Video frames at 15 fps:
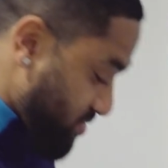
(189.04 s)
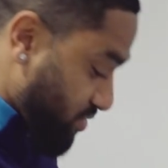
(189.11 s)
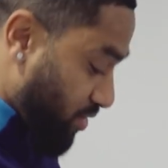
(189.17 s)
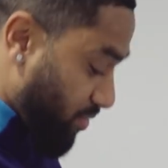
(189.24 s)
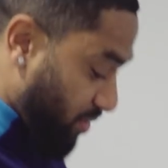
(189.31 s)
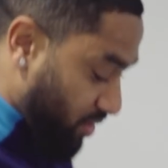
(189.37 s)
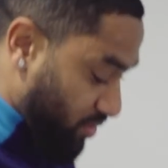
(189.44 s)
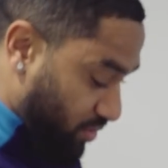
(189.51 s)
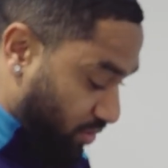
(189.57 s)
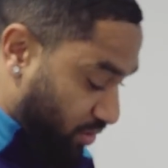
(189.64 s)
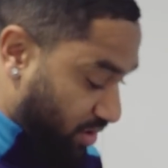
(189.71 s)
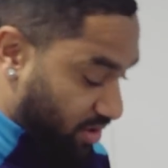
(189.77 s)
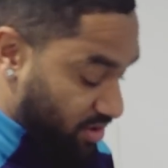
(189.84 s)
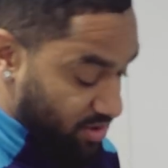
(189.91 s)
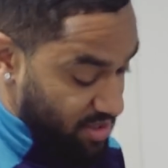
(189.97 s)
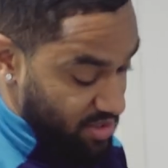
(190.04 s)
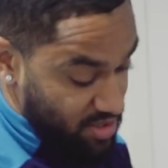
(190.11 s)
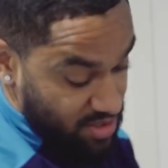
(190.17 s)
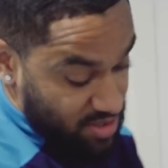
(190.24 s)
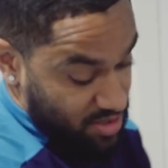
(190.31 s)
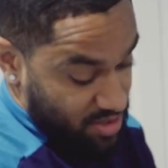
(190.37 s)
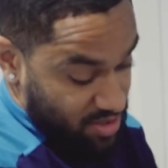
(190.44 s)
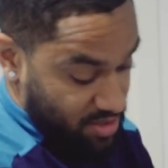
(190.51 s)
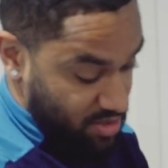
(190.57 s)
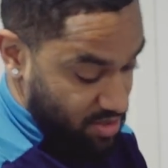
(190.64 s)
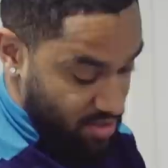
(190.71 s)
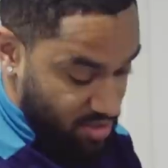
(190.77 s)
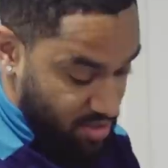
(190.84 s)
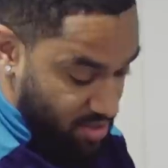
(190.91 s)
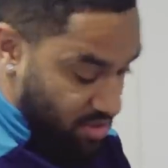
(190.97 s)
donc on prend notre temps et,
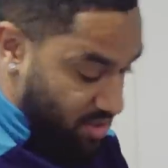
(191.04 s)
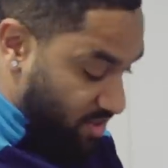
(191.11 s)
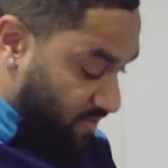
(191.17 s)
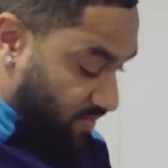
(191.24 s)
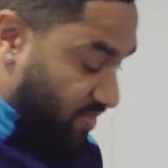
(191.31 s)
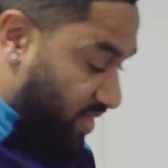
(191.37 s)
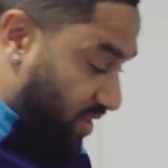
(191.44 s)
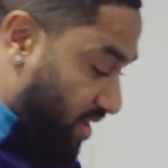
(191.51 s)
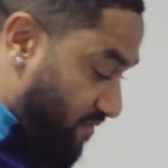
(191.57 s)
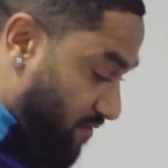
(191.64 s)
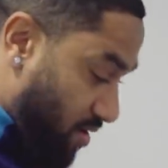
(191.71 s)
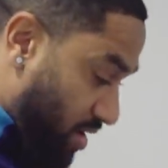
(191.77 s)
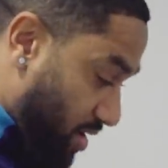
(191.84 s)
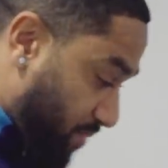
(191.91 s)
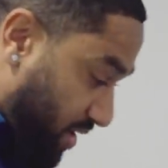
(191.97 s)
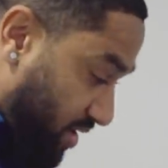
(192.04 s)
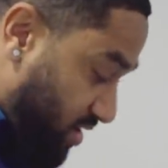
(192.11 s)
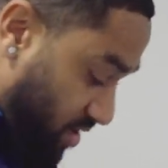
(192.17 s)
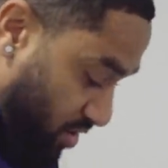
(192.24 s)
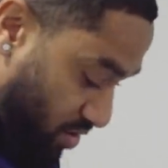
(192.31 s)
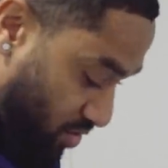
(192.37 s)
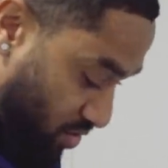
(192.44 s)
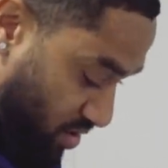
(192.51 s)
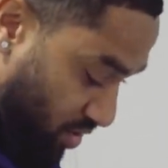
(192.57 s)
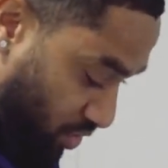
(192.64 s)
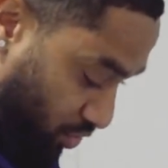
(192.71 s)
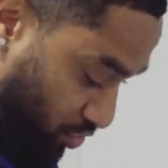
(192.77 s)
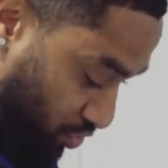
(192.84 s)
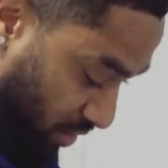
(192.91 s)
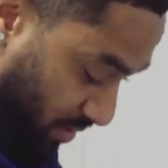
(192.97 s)
et voilà, après dès que, dès
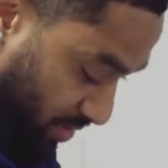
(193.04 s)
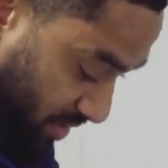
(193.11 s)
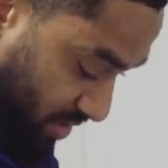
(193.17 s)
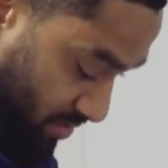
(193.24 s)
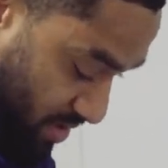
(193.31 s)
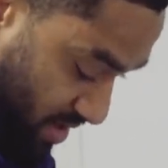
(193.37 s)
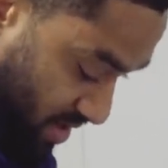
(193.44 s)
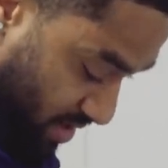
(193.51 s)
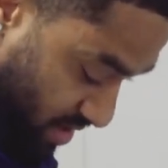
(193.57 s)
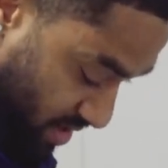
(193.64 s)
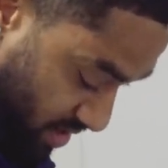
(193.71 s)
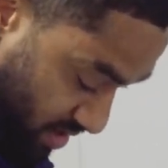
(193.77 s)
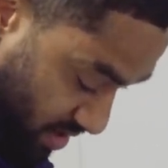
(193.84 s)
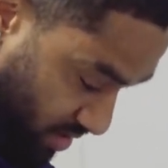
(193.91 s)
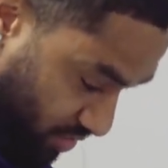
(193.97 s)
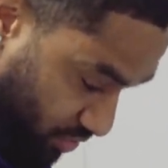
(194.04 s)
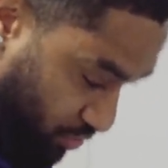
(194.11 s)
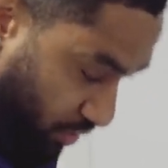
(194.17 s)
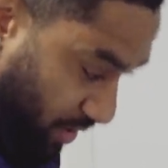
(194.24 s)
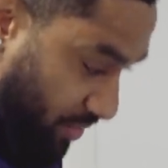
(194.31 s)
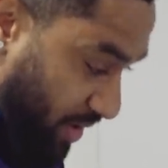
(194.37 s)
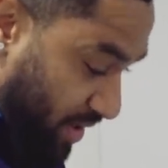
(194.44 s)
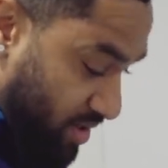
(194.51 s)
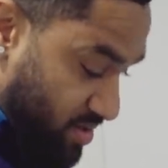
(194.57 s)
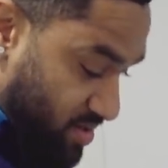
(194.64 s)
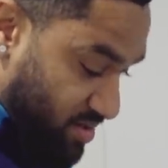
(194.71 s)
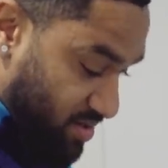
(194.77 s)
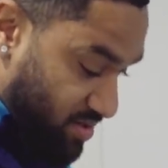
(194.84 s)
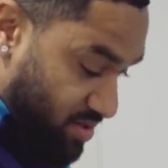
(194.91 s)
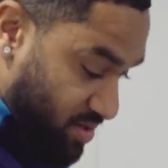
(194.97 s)
que je serai prêt, ben, je serai prêt.
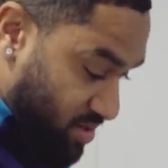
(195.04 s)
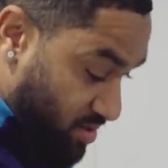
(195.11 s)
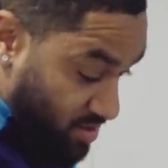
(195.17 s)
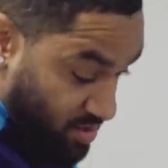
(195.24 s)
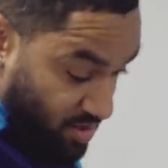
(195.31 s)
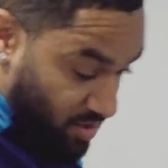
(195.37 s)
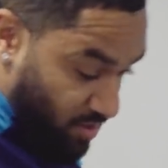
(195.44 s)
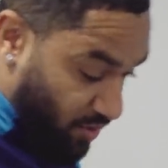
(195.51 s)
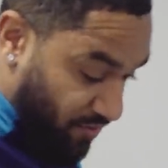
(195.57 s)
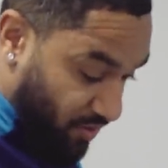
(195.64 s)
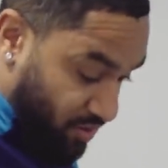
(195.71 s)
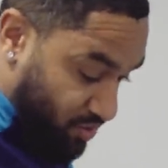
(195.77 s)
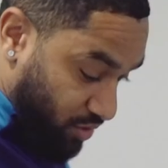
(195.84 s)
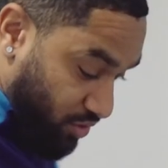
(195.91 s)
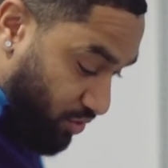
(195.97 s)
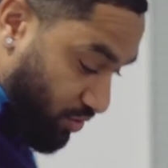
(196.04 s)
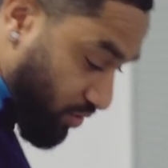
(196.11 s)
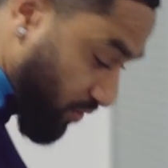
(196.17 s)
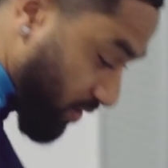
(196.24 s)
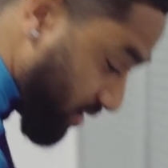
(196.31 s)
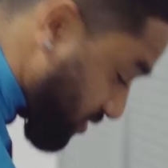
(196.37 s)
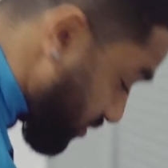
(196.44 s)
On fait en sorte que voilà,